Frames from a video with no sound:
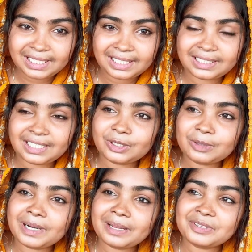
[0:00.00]
আল্লাহ তাল্লাহ
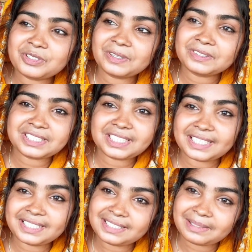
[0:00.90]
দরবারে আমি যখন
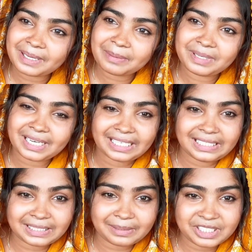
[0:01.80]
যেটা চাইছি আমাকে
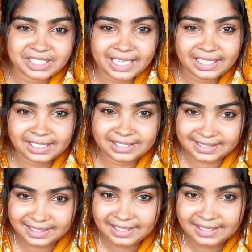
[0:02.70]
মিরাক্কেল হিসাবে সেটাই আল্লাহ
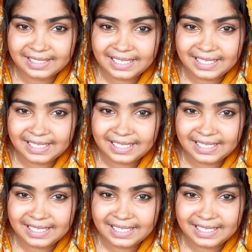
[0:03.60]
দিয়েছেন